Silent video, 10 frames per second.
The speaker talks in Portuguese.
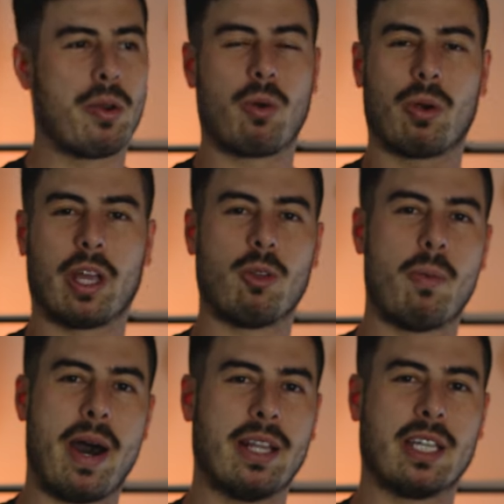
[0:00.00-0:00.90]
ou em qualquer
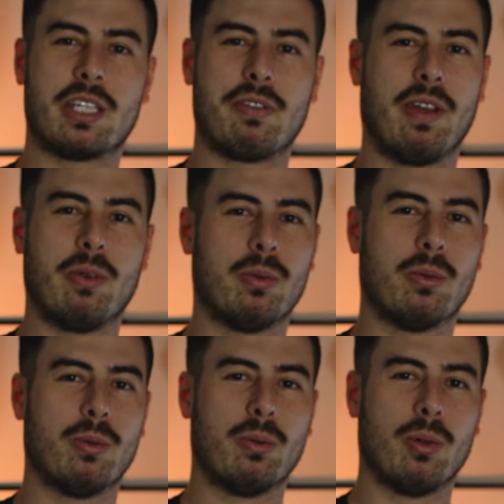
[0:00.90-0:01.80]
tomada que tiver
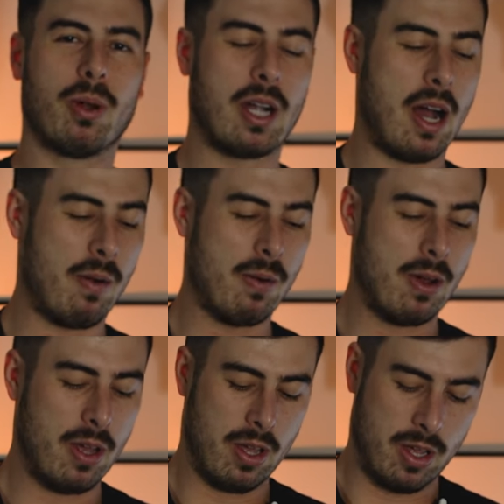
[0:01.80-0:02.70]
no, no local,
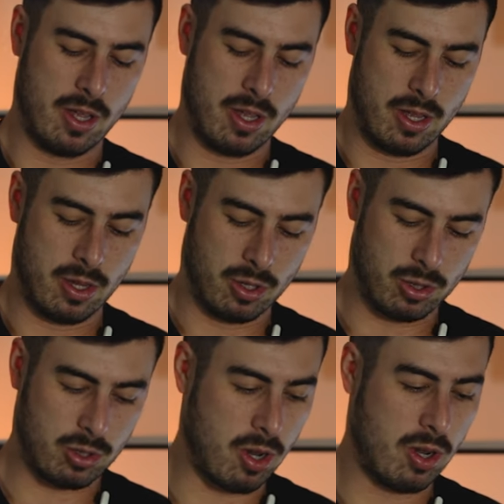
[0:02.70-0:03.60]

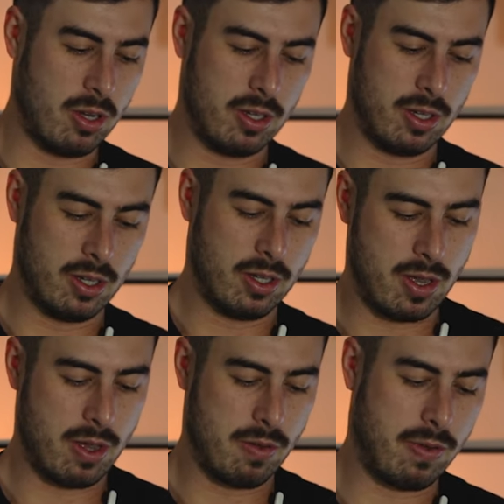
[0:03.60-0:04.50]
só
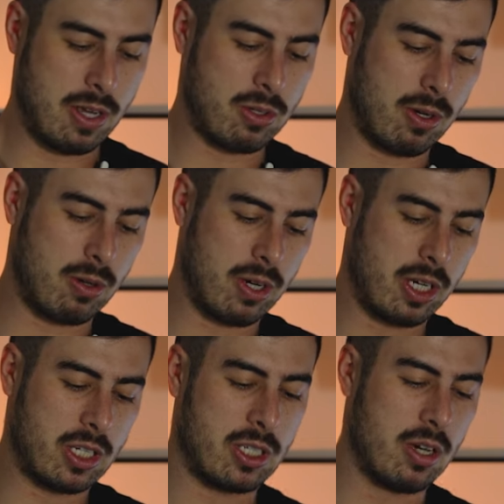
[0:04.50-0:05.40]
faço a
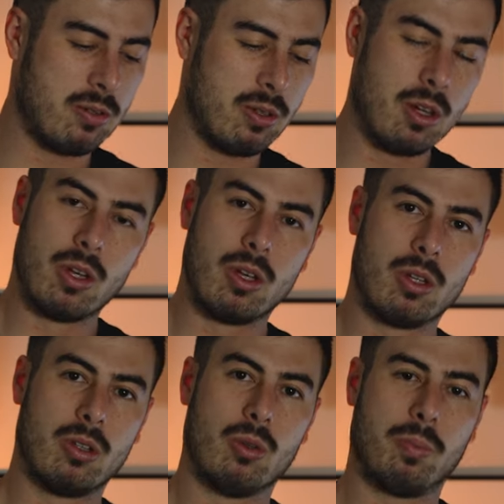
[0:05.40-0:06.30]
conexão
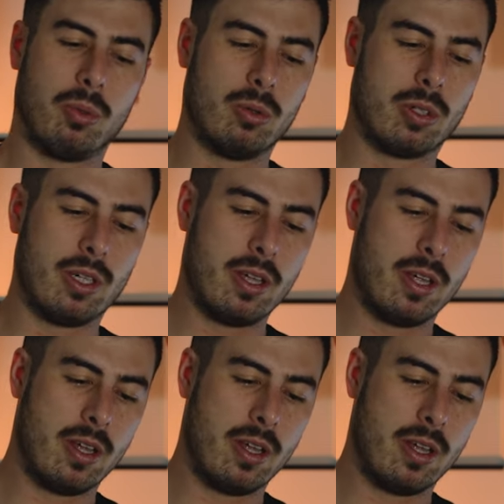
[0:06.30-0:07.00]
do plug